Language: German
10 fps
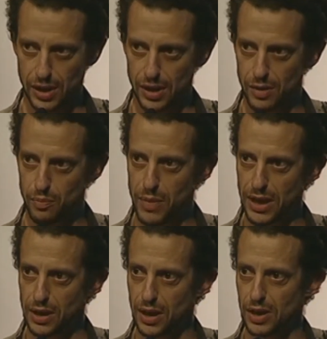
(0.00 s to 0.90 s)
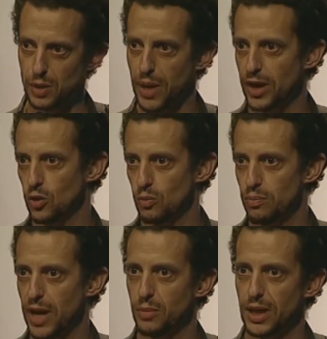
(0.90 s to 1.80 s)
ähm, wie er
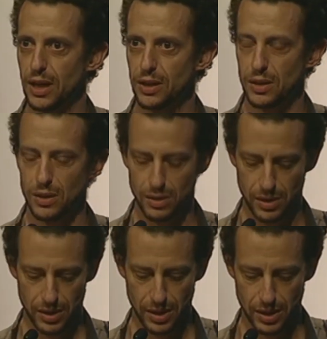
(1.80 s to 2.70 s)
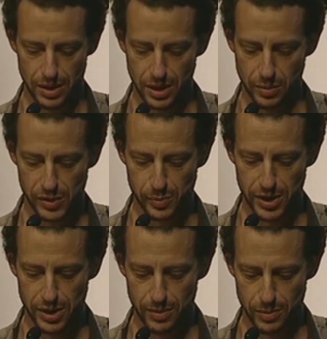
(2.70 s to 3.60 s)
es für The Alien
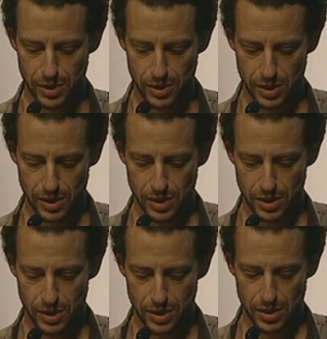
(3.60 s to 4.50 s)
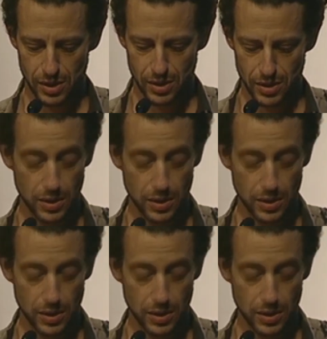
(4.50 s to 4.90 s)
geschaffen hat, für den Film.